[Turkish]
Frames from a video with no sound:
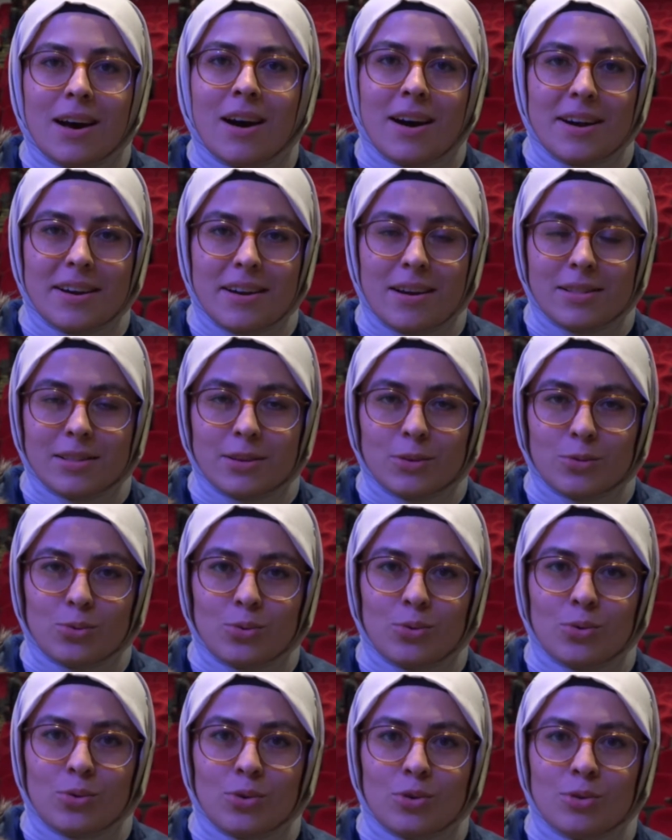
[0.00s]
hayranlık
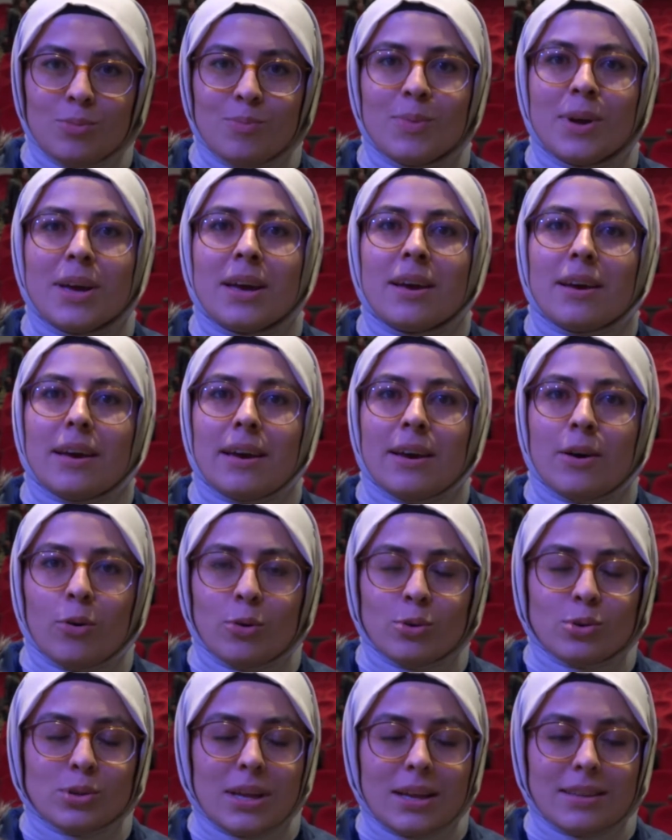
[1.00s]
duyuyorum. E,
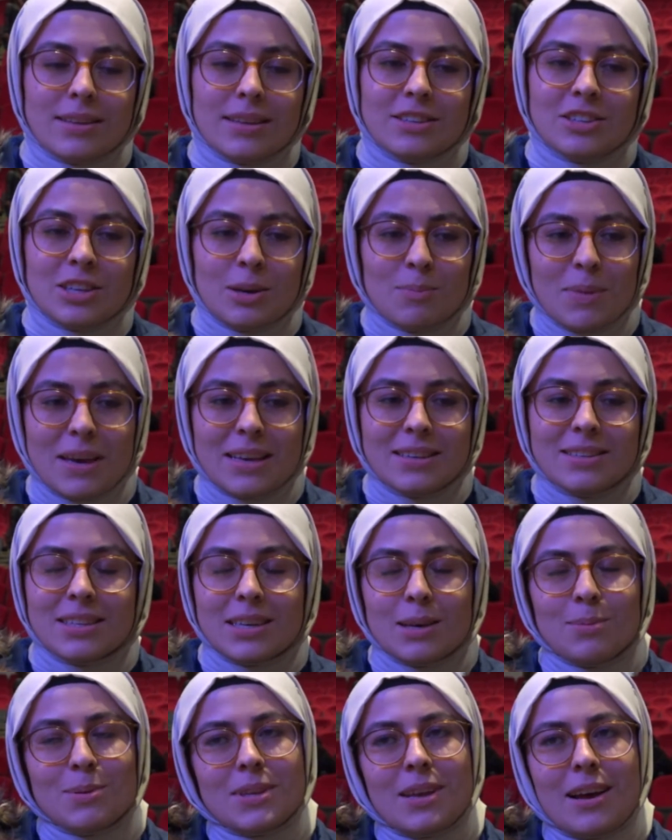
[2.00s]
o yüzden de Cem Bey'in
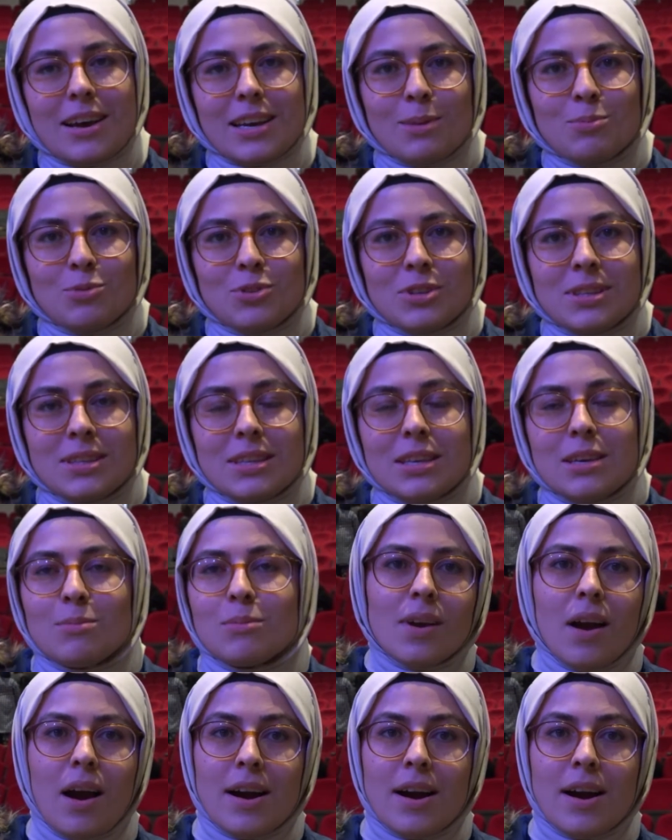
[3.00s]
sıkı bir takipçisiyim.